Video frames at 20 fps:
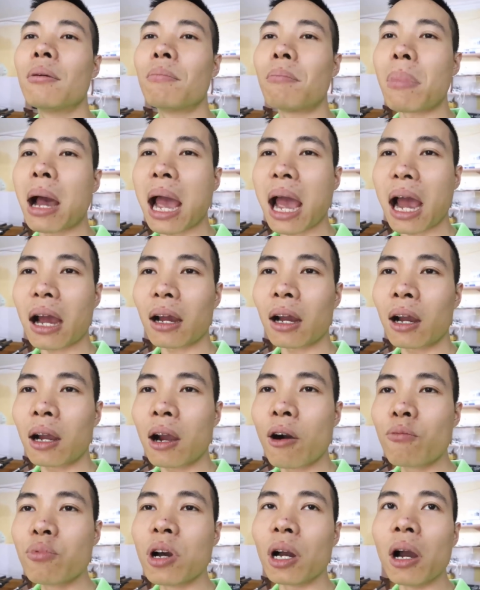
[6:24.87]
mà
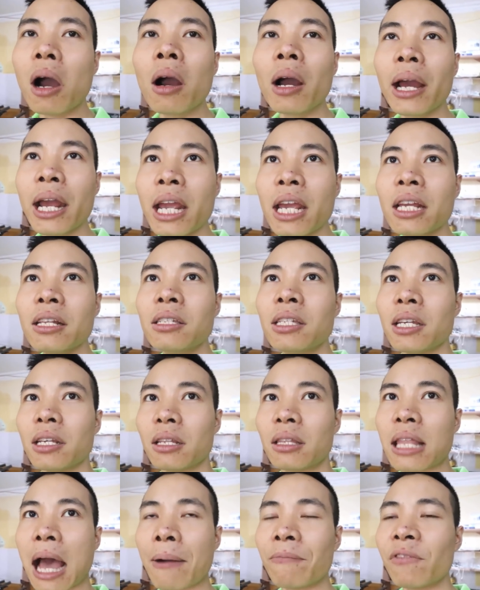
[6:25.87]
không được ưng ý chỉ
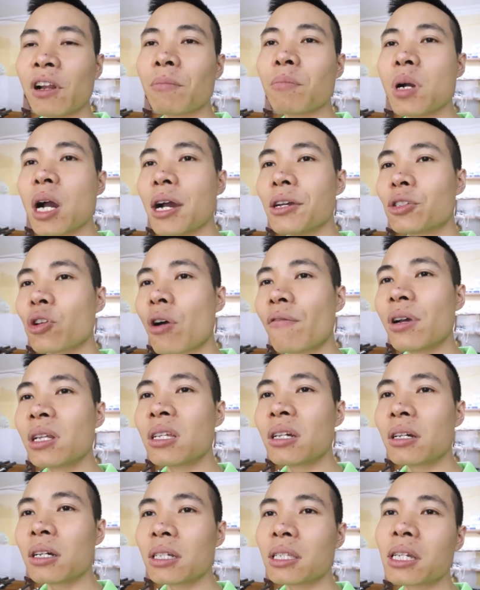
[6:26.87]
8 phần 10 so với
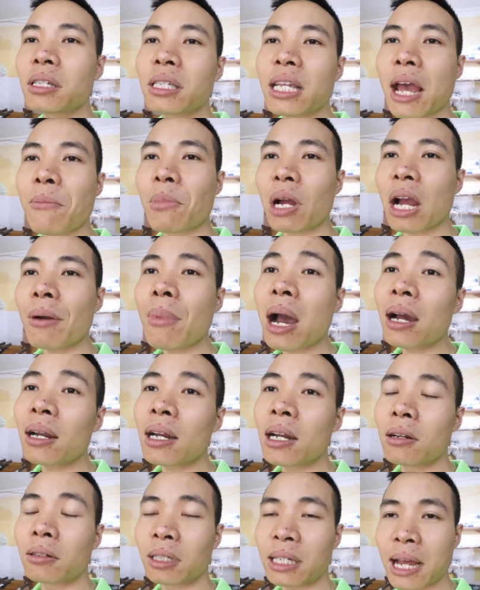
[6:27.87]
những cái chiếc xe mà các bác
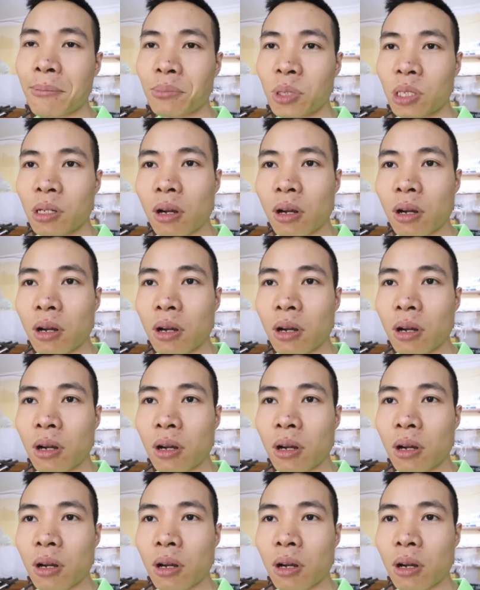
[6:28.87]
đã được xem